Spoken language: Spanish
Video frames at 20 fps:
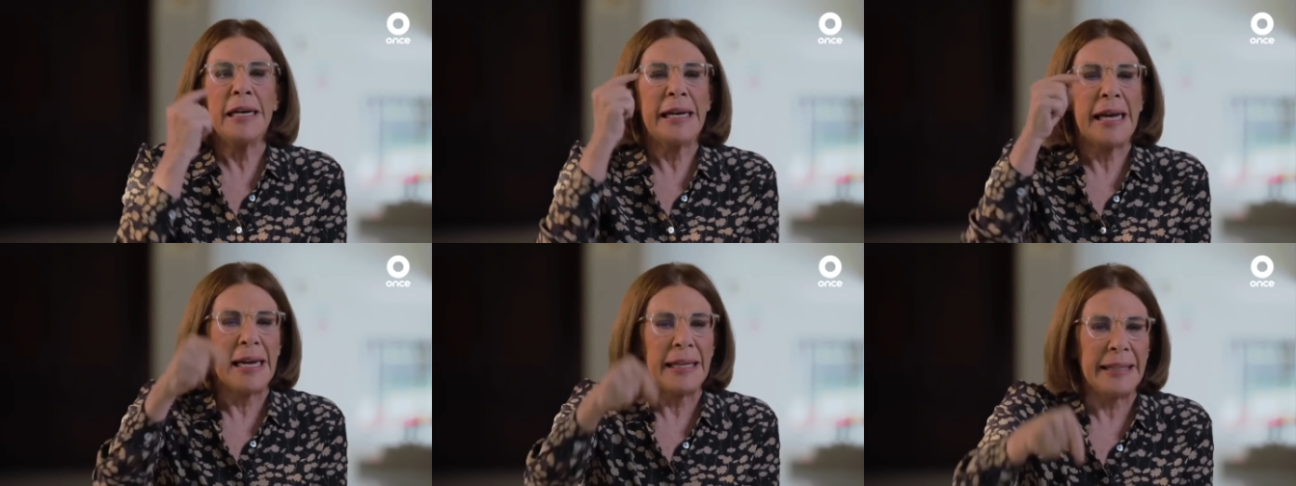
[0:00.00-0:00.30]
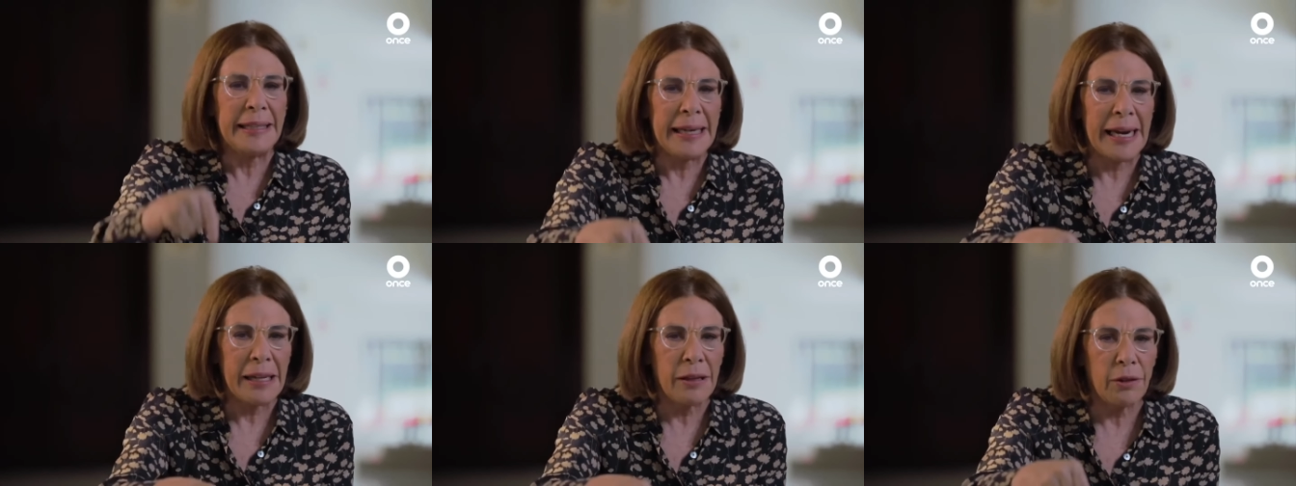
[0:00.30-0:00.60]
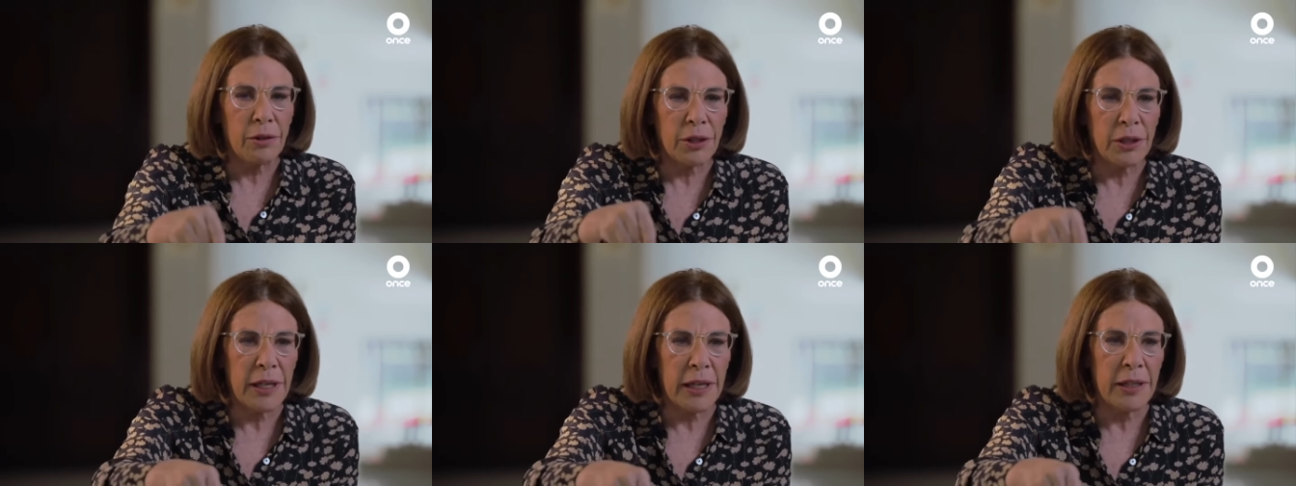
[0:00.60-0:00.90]
qué
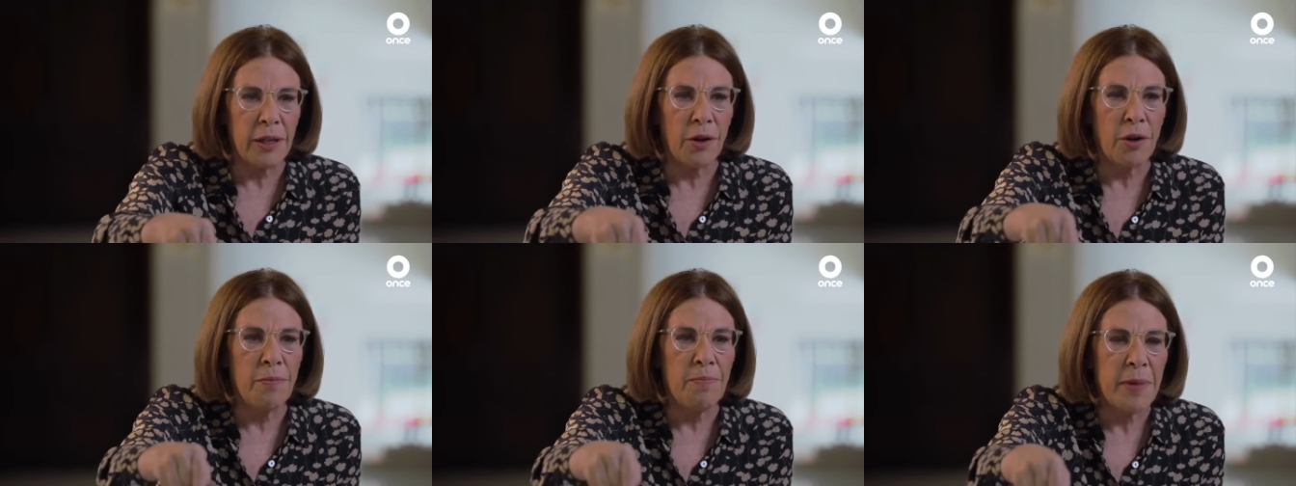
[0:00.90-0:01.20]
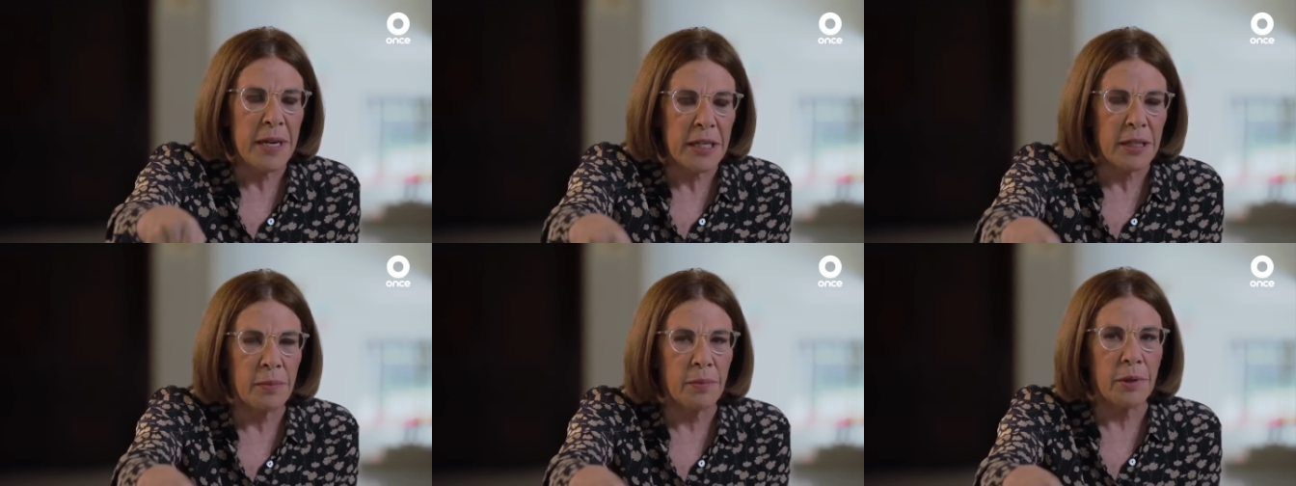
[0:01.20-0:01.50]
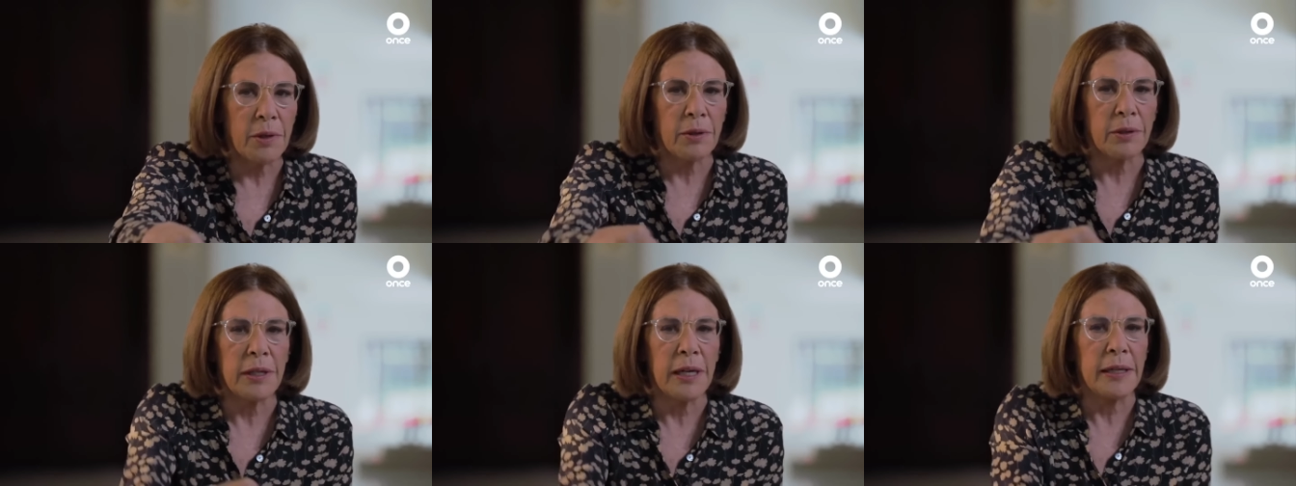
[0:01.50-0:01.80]
tratos tiene hoy
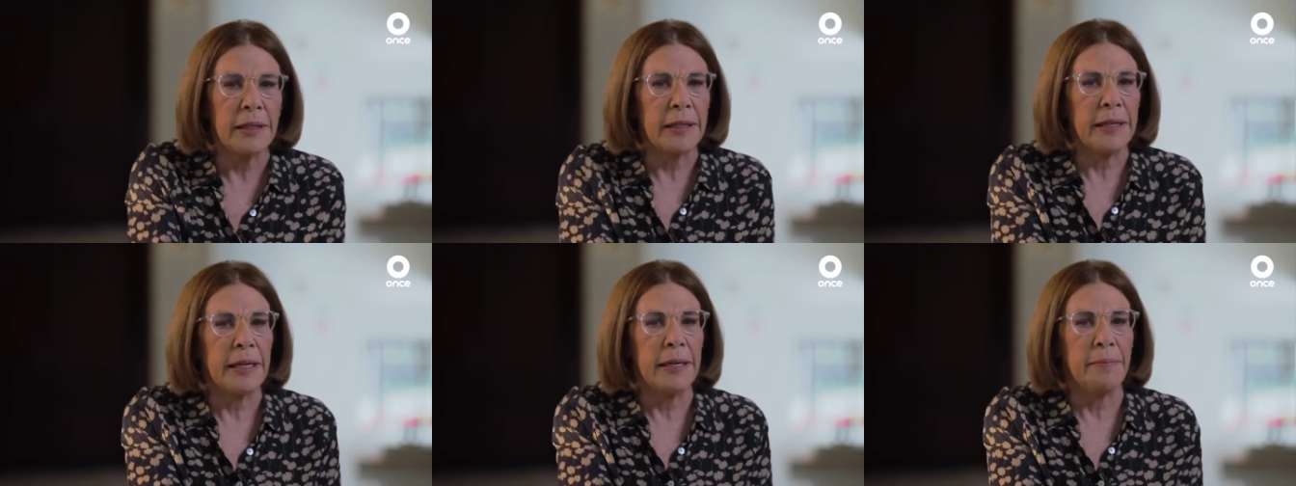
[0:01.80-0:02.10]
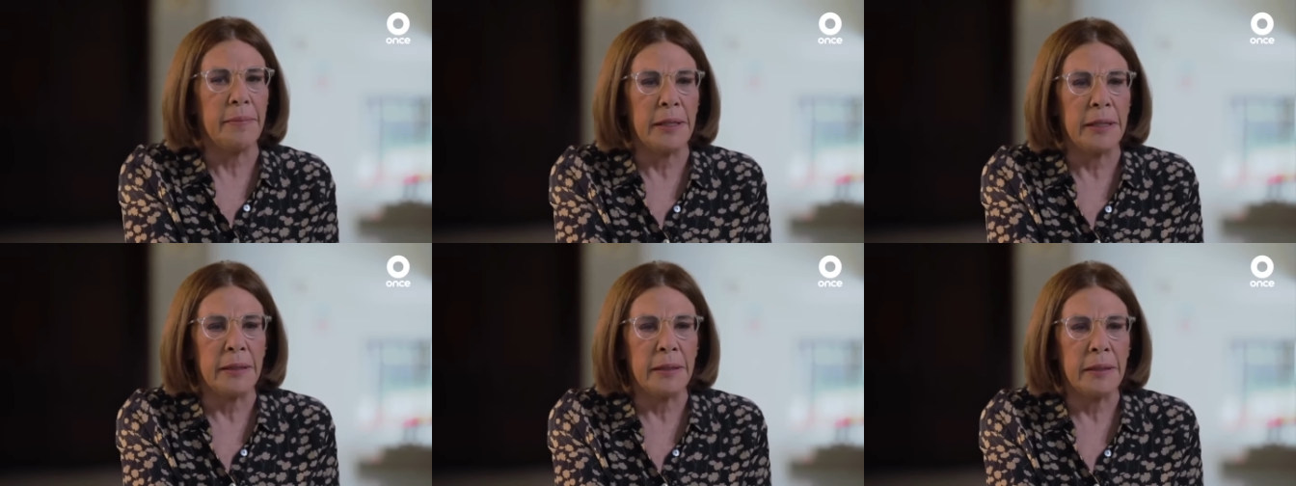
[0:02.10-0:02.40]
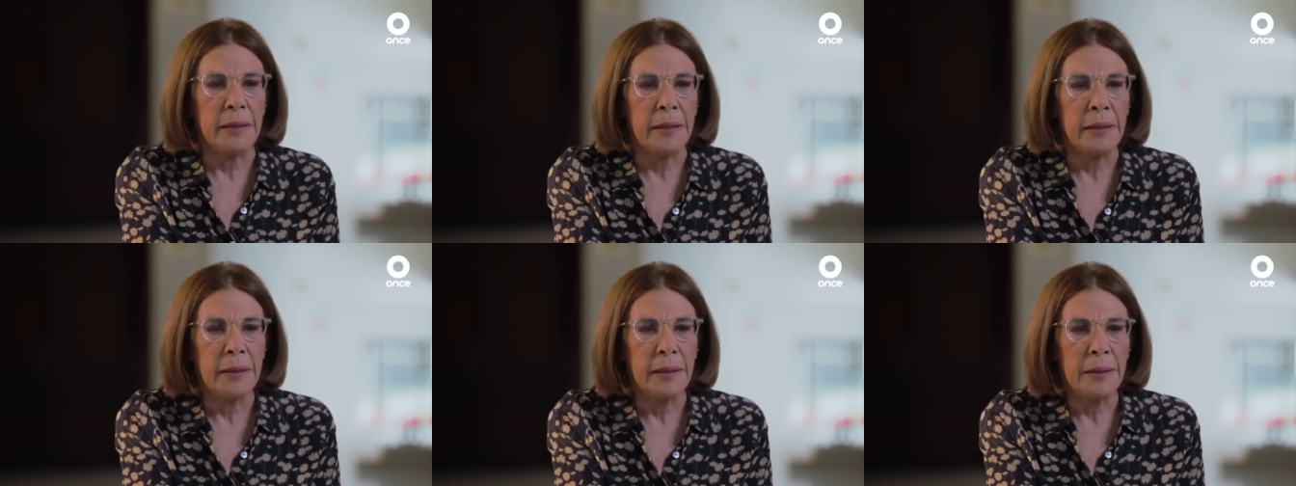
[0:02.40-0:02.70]
mismo con el
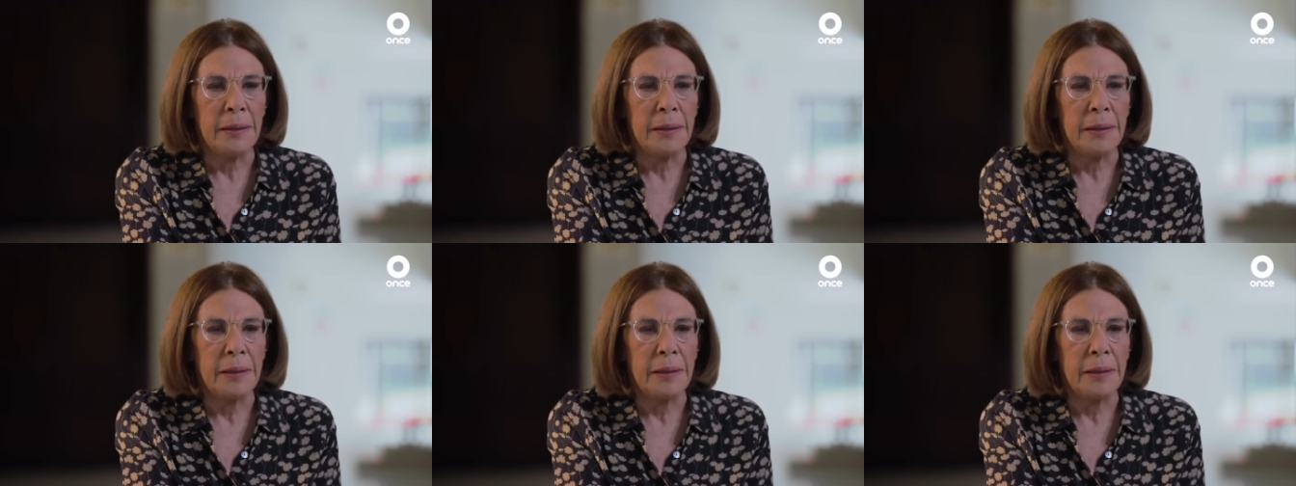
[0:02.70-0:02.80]
crimen?